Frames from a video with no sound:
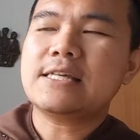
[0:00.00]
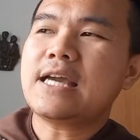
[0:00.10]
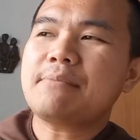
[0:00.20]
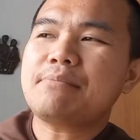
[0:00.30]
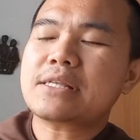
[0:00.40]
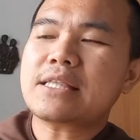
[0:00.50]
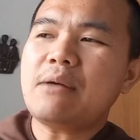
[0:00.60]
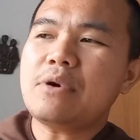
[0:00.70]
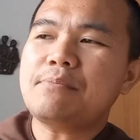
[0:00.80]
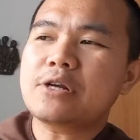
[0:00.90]
Yang
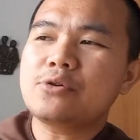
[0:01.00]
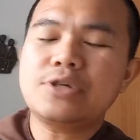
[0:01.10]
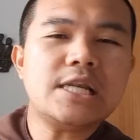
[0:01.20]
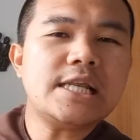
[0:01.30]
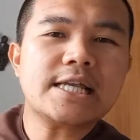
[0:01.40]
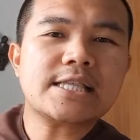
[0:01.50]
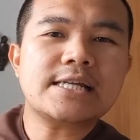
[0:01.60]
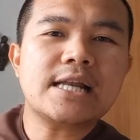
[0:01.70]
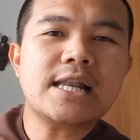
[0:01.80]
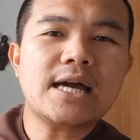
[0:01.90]
pertama perlu dilihat
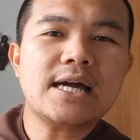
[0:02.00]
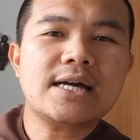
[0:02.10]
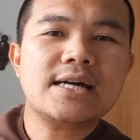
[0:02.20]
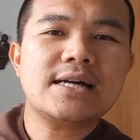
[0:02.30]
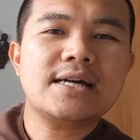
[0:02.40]
adalah